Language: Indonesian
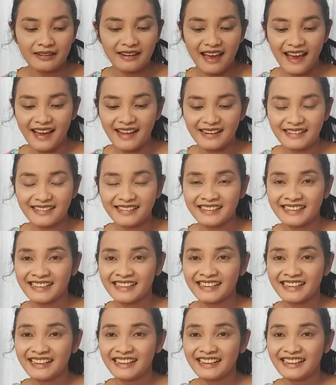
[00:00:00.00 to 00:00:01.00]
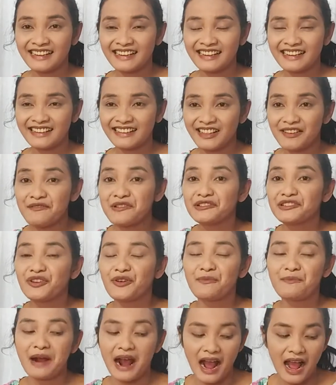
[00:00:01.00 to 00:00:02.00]
dan kita mau
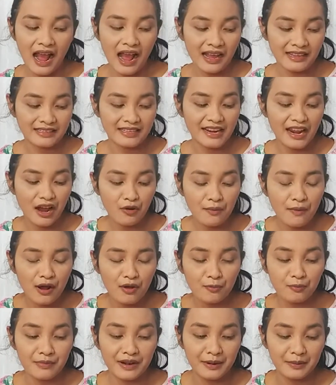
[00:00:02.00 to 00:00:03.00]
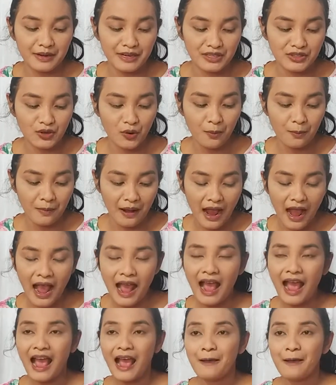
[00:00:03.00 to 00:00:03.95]
coba, jadi aku mau benar-benar dicoba.